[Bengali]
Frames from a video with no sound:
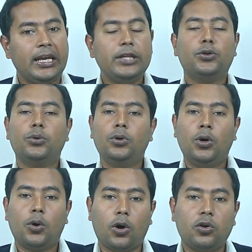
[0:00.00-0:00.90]
কিন্তু
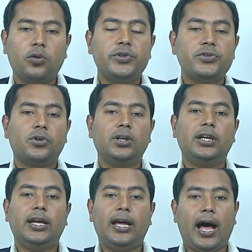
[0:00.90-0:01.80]
কন্ডম ইউজ
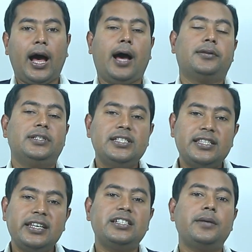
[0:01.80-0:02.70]
করলে
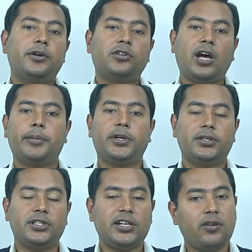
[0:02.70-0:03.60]
স্ত্রী হিসেবে হয়তো আমি
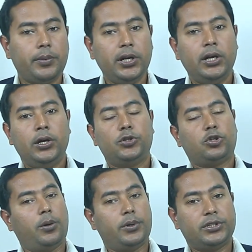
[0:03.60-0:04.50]
সেইভাবে
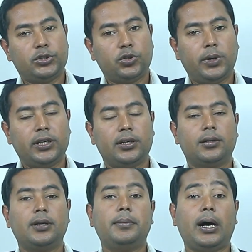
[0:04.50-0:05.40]
সহবাসের
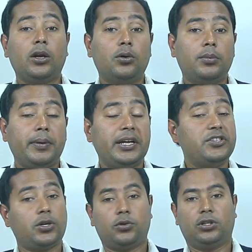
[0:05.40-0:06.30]
সময়টা ভালোভাবে
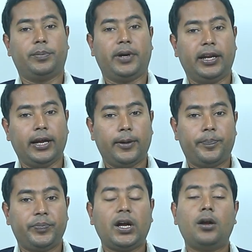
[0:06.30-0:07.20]
এনজয় করতে পারি না
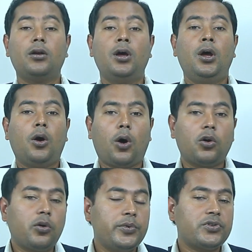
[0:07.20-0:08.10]
কারণ
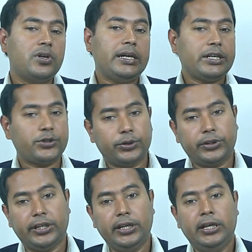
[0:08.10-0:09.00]
কন্ডম ইউজ করলে এটা
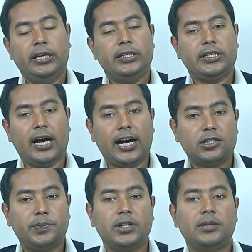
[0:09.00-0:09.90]
সত্যি যে
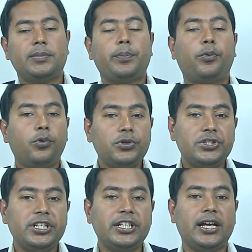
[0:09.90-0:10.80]
হাজব্যান্ড বা পুরুষ
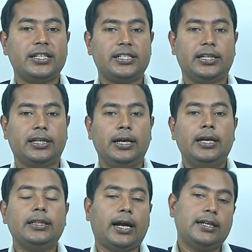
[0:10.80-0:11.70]
যিনি আছেন
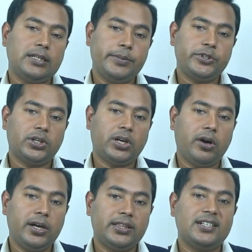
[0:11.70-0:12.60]
তার যে বিষয়টা
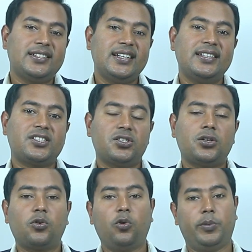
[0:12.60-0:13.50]
হয় তার সেন্সেশনটা
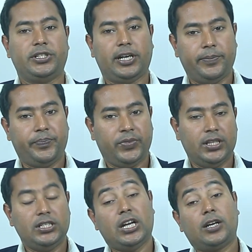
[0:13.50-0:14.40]
একটু কমে যায়
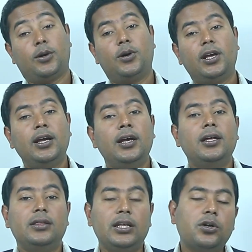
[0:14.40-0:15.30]
যার কারণে
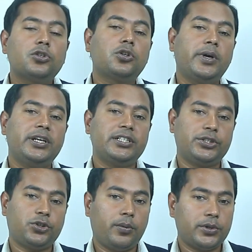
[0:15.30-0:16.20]
দীর্ঘ সময় নিয়ে
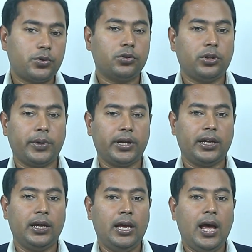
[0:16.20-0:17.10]
সে সহবাস করতে পারে
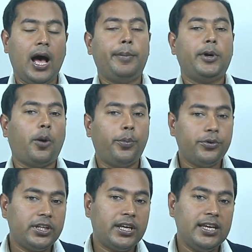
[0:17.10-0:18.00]
আবার
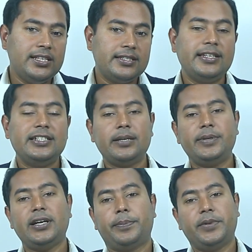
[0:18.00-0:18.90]
অপরদিকে স্ত্রী
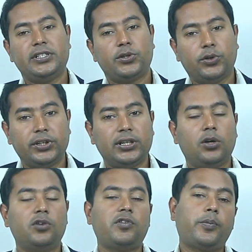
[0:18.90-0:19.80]
হিসেবে আপনার যে ক্ষতিটা
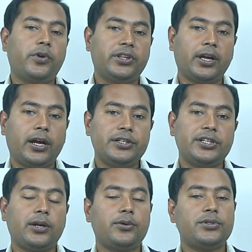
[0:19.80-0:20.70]
অনুভব করে থাকেন
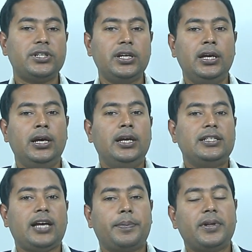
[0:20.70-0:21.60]
সেটা হচ্ছে
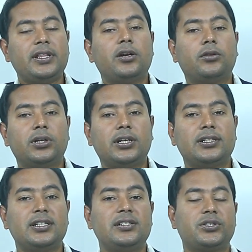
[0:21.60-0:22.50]
যে আপনাদের হয়তো এটা
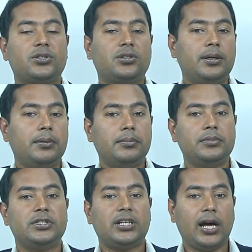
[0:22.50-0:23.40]
সেন্সেশনটা
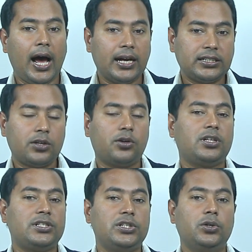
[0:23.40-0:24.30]
যেটা আসার
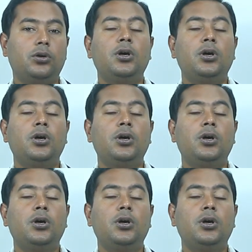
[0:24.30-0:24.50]
কথা ছিল